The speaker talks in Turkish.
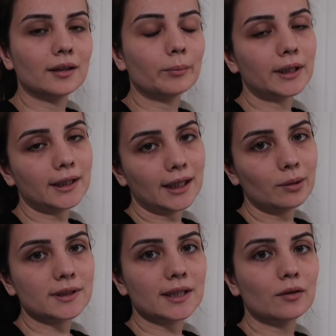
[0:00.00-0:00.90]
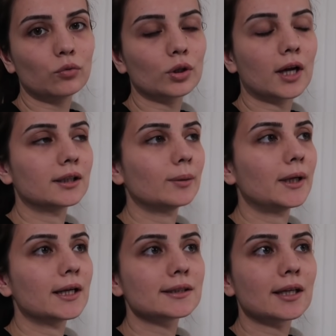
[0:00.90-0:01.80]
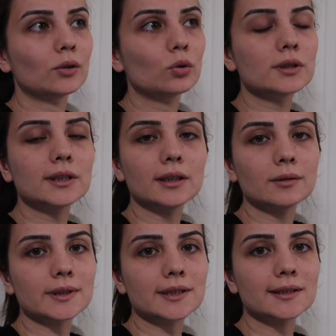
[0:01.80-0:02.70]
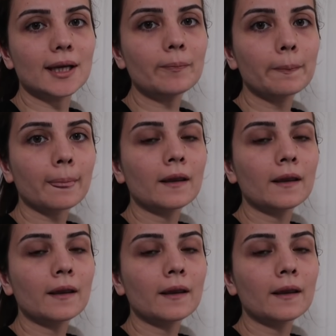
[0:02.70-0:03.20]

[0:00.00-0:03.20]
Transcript: Bana yeni bir telefon aldık. Birazdan gösteririm size.